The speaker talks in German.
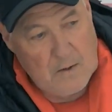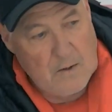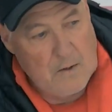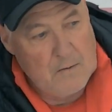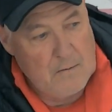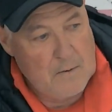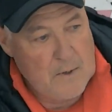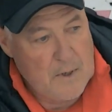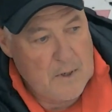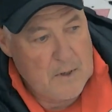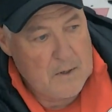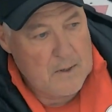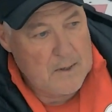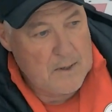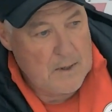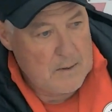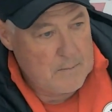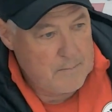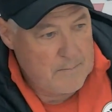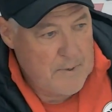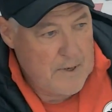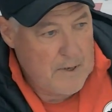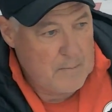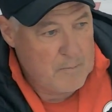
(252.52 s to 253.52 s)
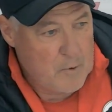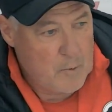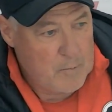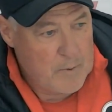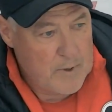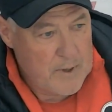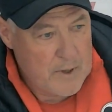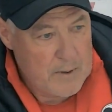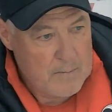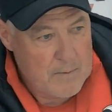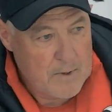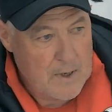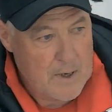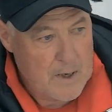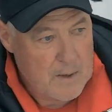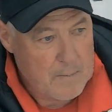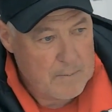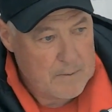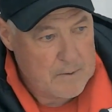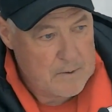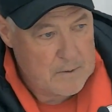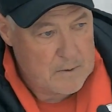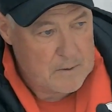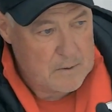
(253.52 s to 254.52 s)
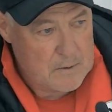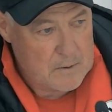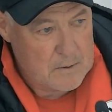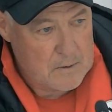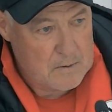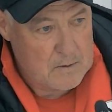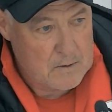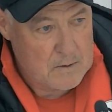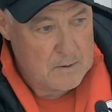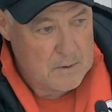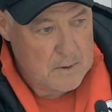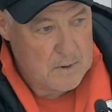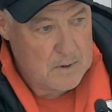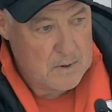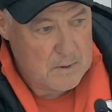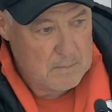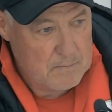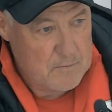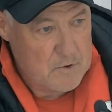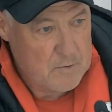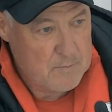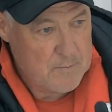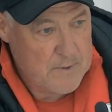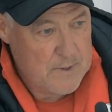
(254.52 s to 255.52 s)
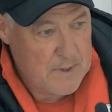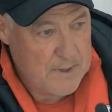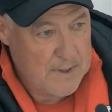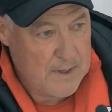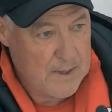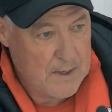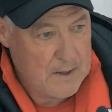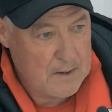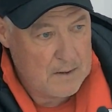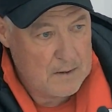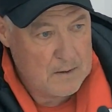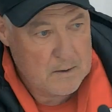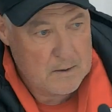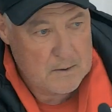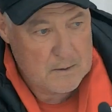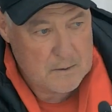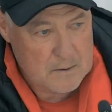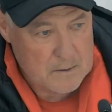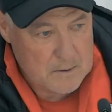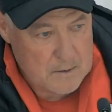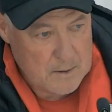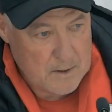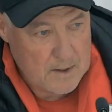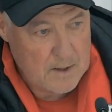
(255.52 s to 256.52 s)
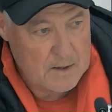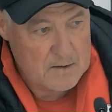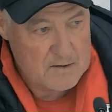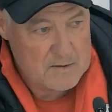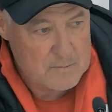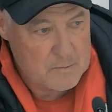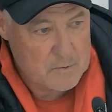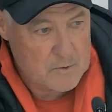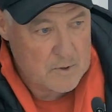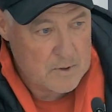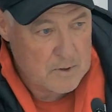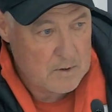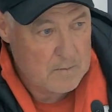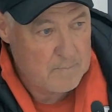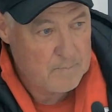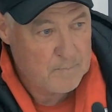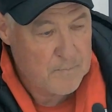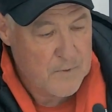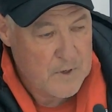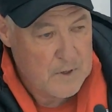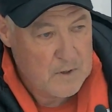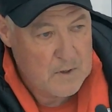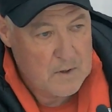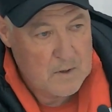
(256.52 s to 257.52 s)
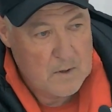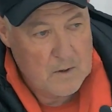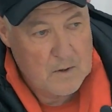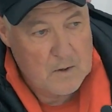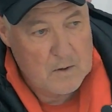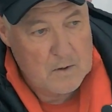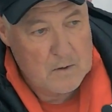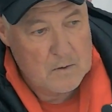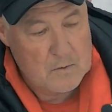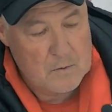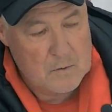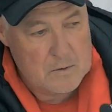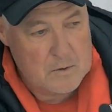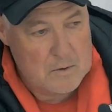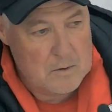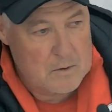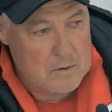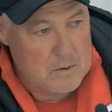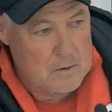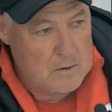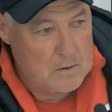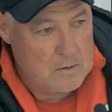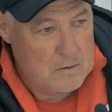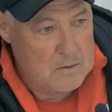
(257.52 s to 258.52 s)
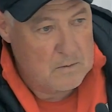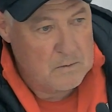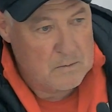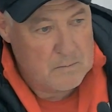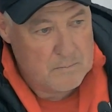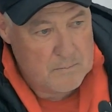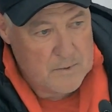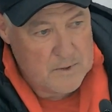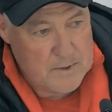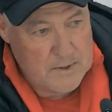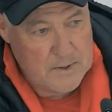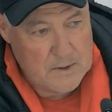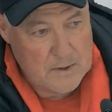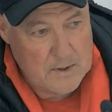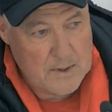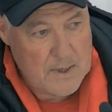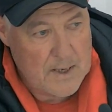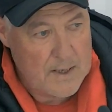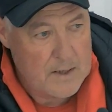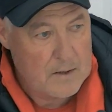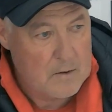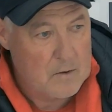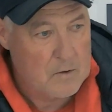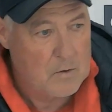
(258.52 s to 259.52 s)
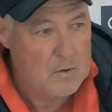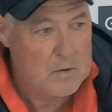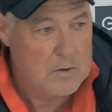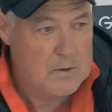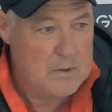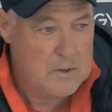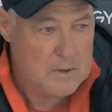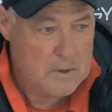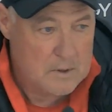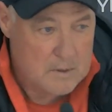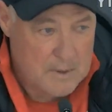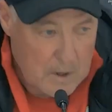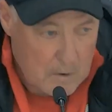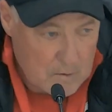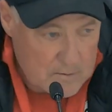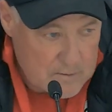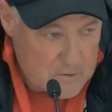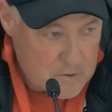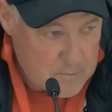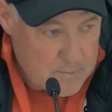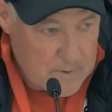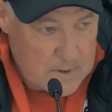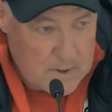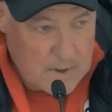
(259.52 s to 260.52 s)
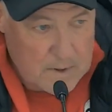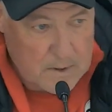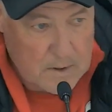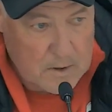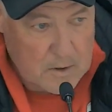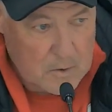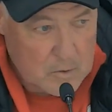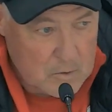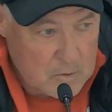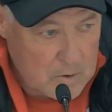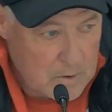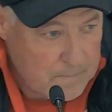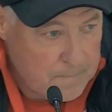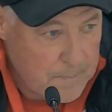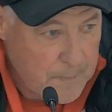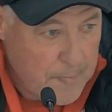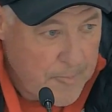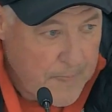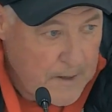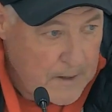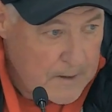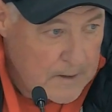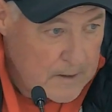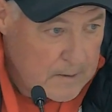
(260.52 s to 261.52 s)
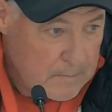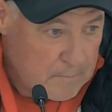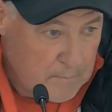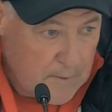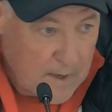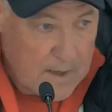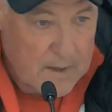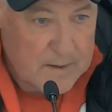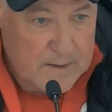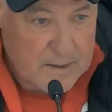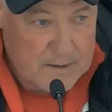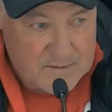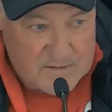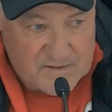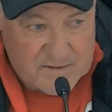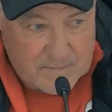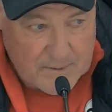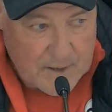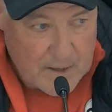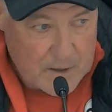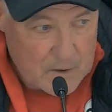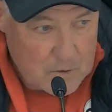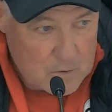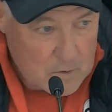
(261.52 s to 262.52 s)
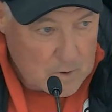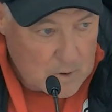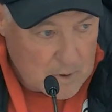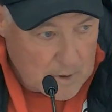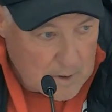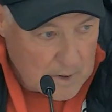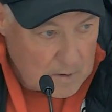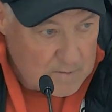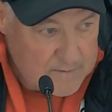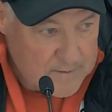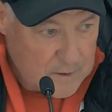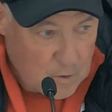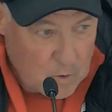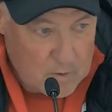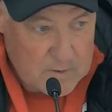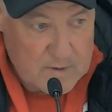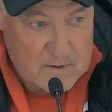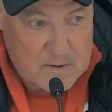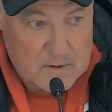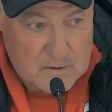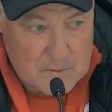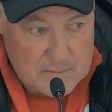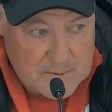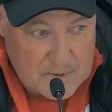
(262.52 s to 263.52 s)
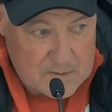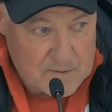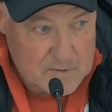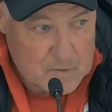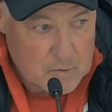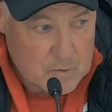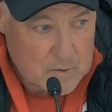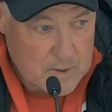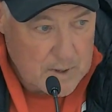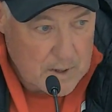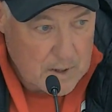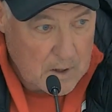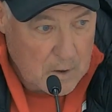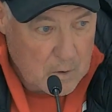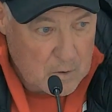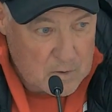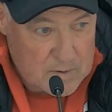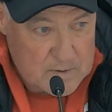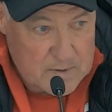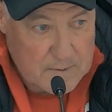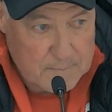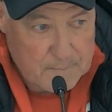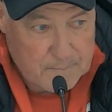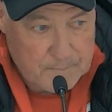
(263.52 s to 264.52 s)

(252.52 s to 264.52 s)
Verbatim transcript: Wir hatten da ein paar Probleme gehabt äh, im Spiel gegen Regensburg äh, mit ihren eingerückten Außenspielern auch. Machen dann das 2-0 aus einer Kontersituation heraus.